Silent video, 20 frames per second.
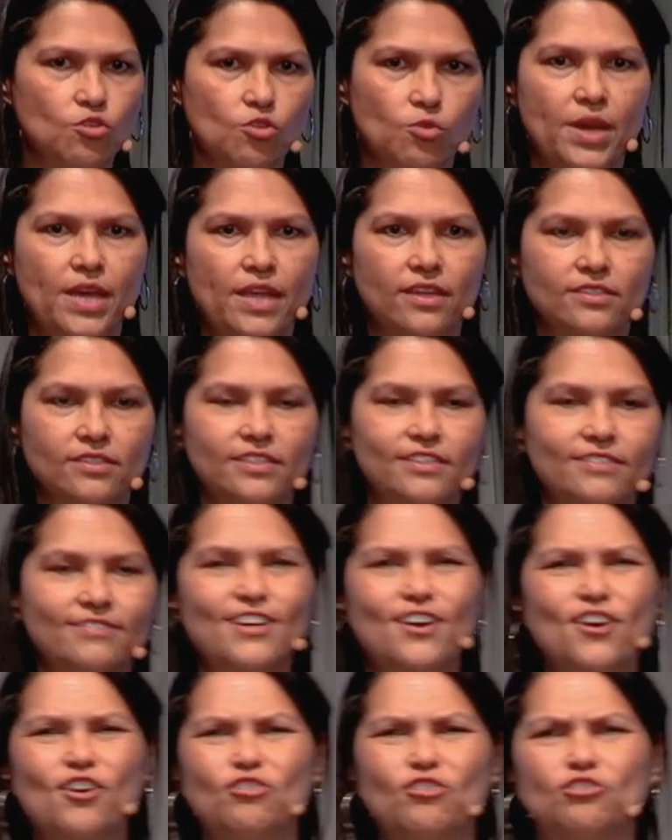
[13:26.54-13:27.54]
No voy a decir,
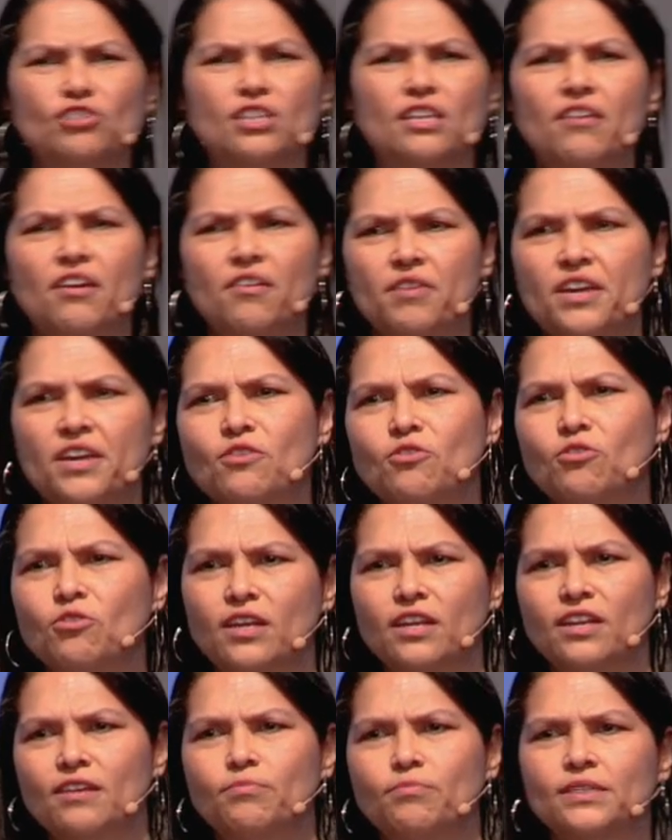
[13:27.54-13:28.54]
no, yo estaba bien
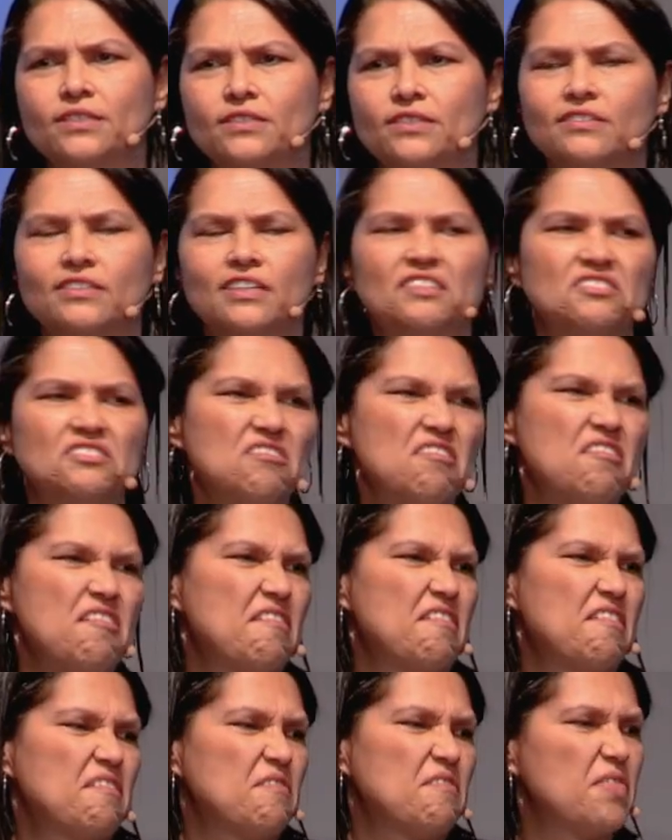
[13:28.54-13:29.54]
cool en la
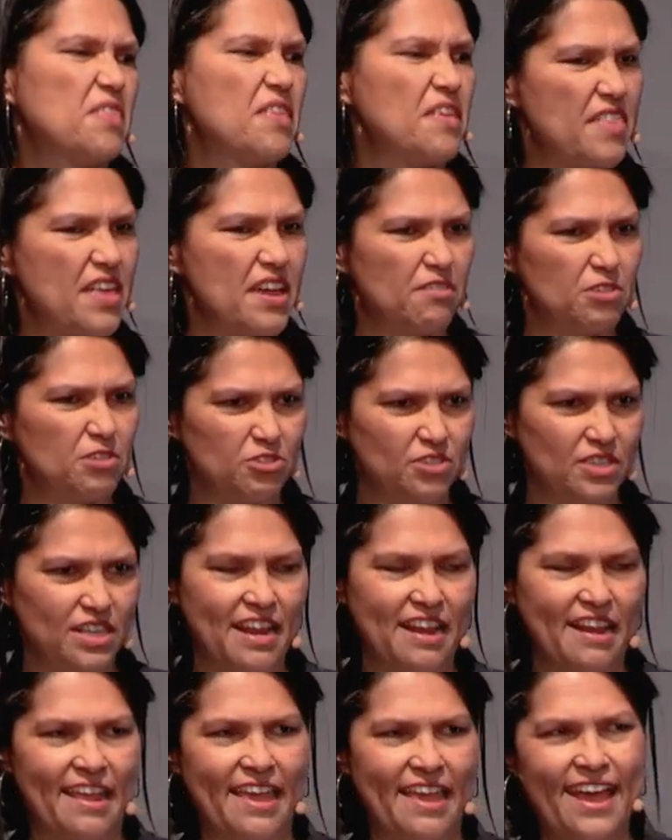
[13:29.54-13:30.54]
presentación, ni, ni nervios
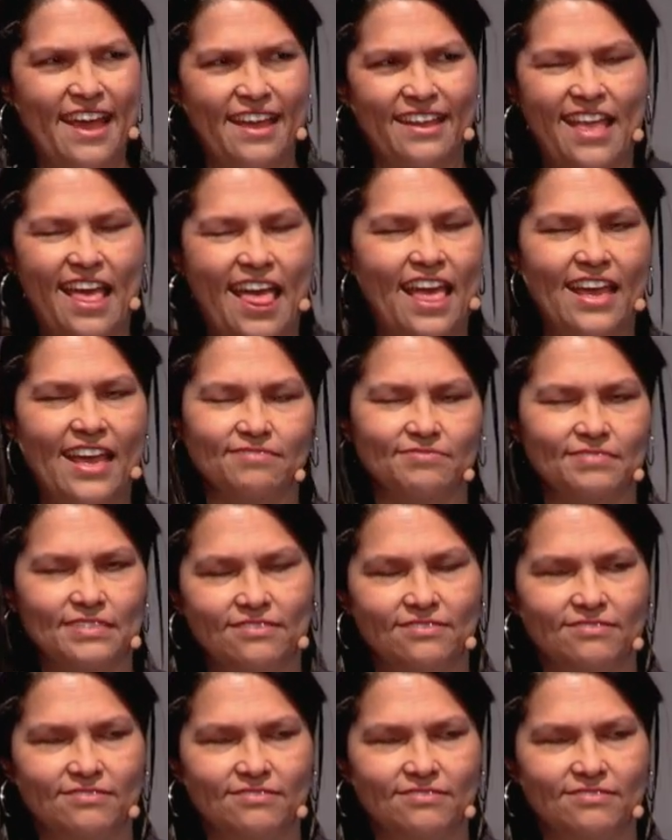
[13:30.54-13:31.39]
tenía, nada.